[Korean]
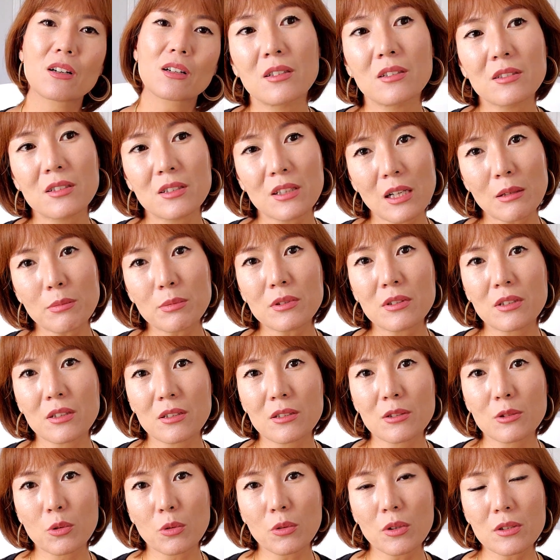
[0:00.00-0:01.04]
그 짧은
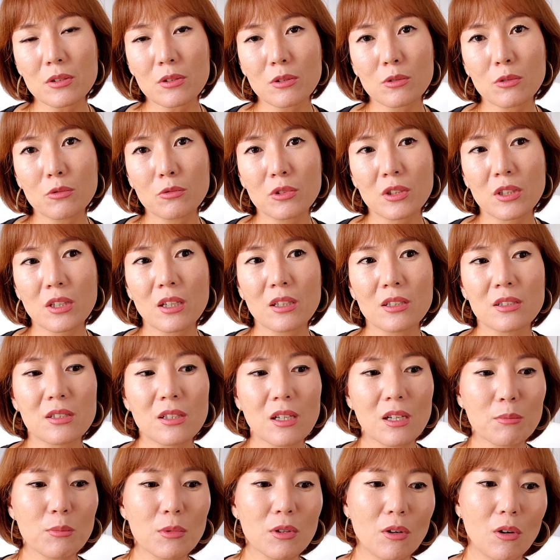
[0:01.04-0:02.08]
글을 통해서도 우리가 이
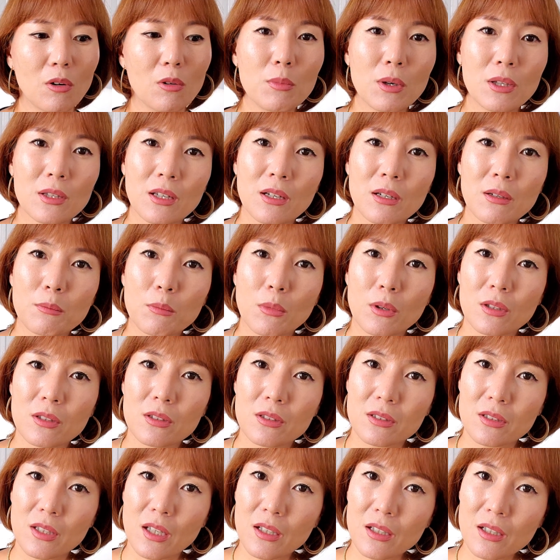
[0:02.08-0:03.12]
사람이 얼마나
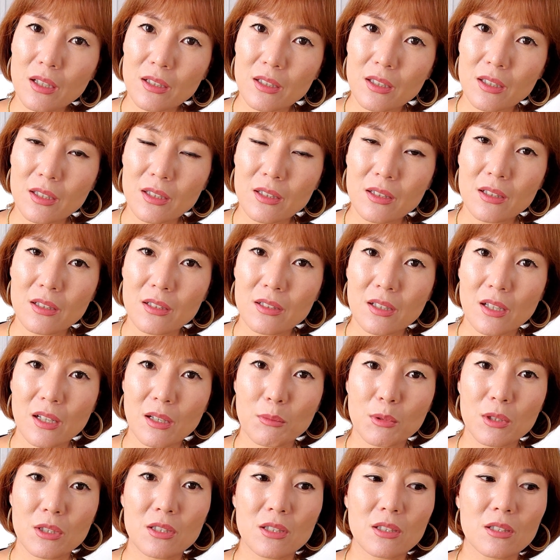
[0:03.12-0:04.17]
뭐 생각이 있는
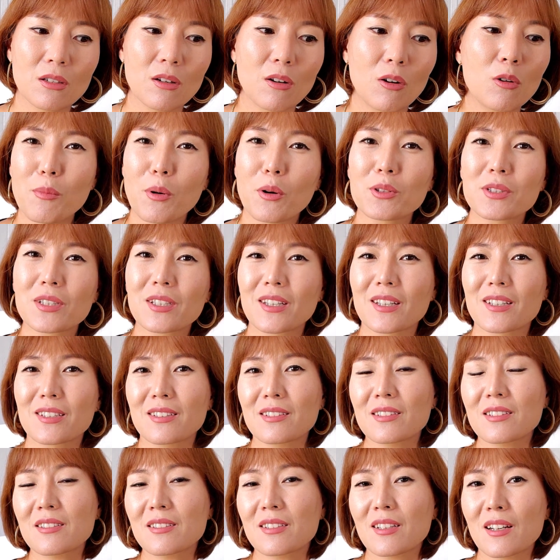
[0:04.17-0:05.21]
사람인지 멋있게
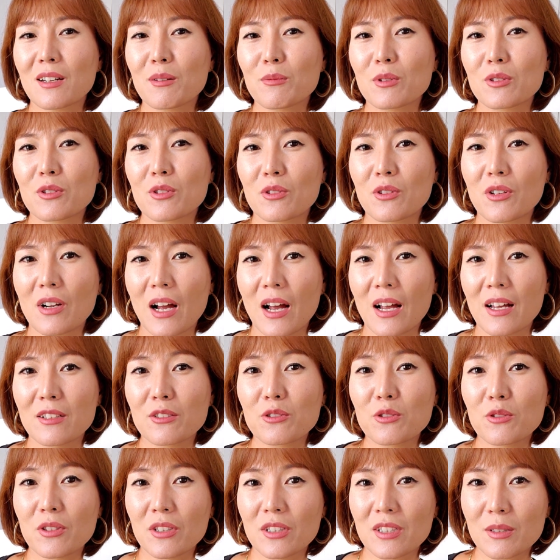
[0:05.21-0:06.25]
쓰는 사람인지를 알
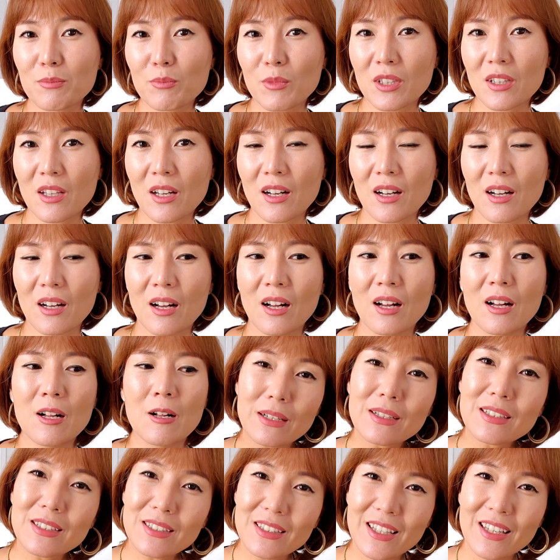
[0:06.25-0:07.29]
수 있습니다.
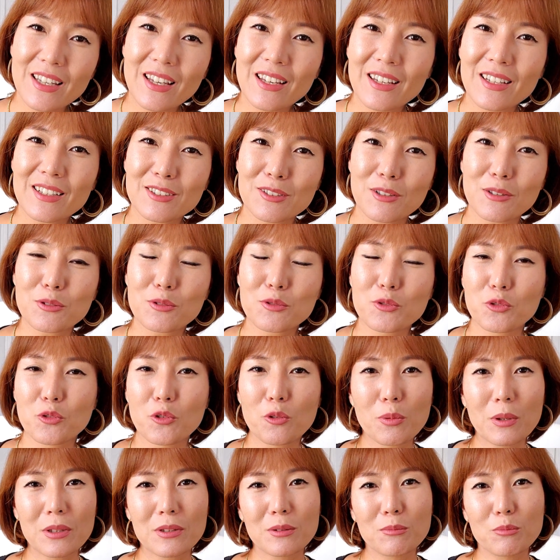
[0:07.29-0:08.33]
빠르게 서로
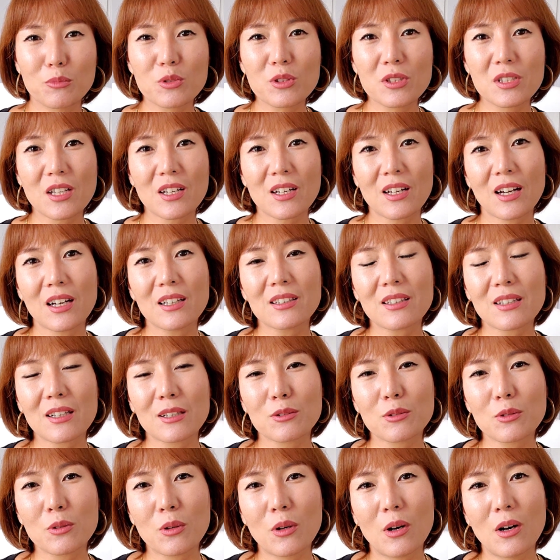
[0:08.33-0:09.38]
주고받는 문자를
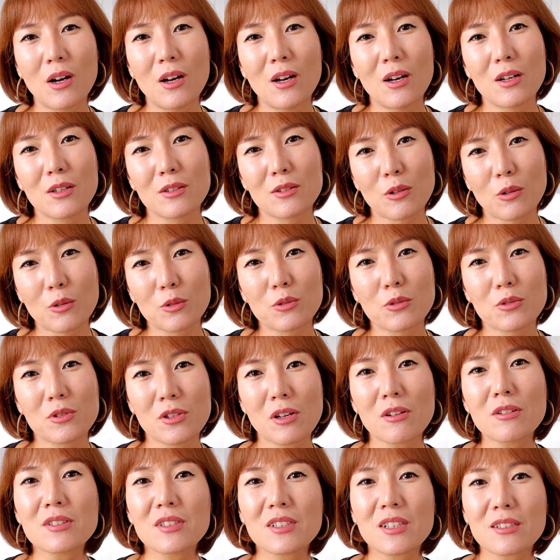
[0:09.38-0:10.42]
하더라도 적어도
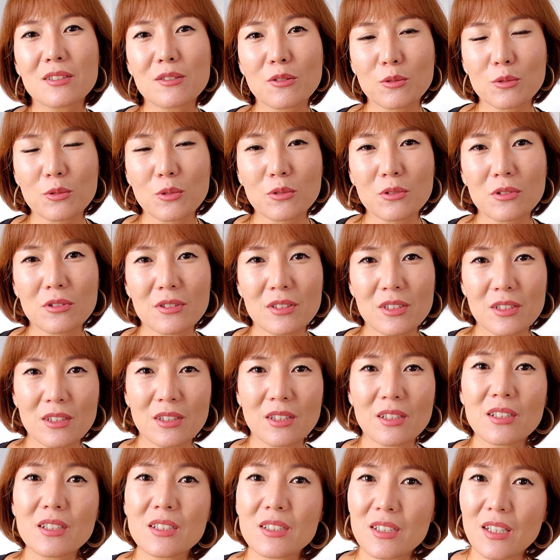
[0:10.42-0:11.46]
철자 정도는
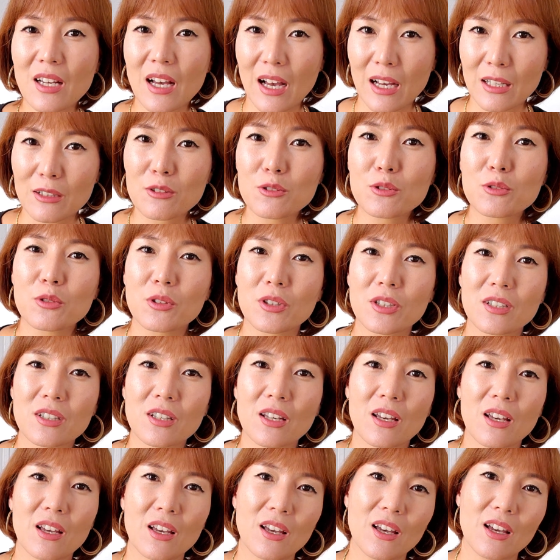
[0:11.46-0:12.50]
틀리지 않을 수
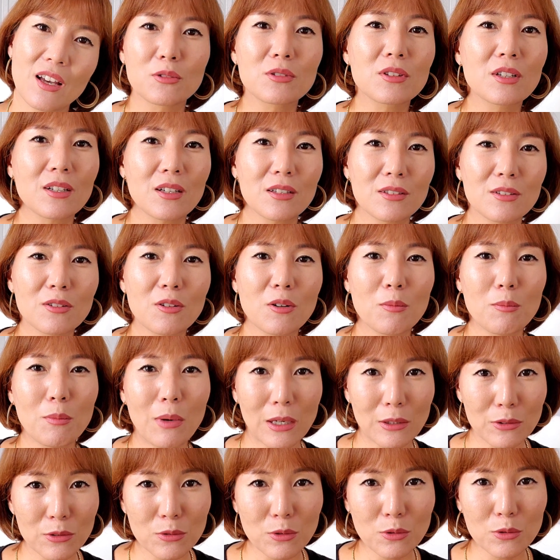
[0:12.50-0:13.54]
있게 전달하는
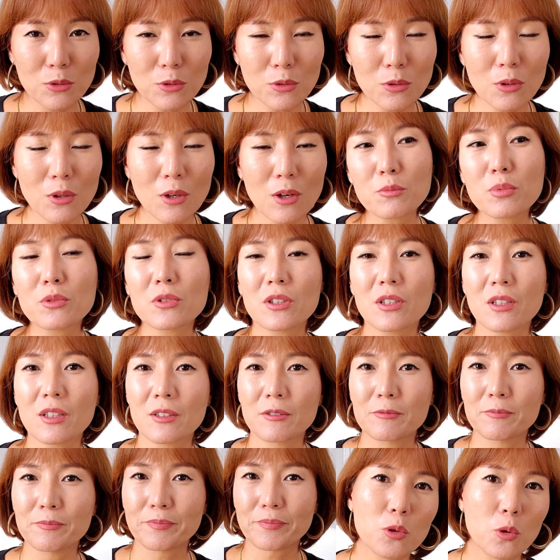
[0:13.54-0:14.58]
것만으로도
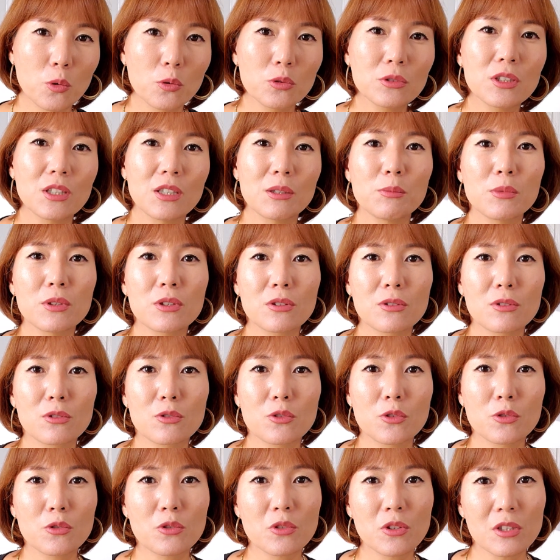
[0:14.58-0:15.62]
충분히 좋은
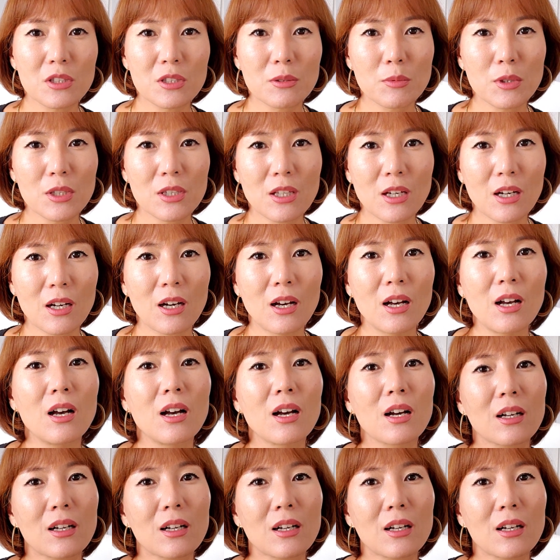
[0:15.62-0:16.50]
이미지를 줄 수 있습니다.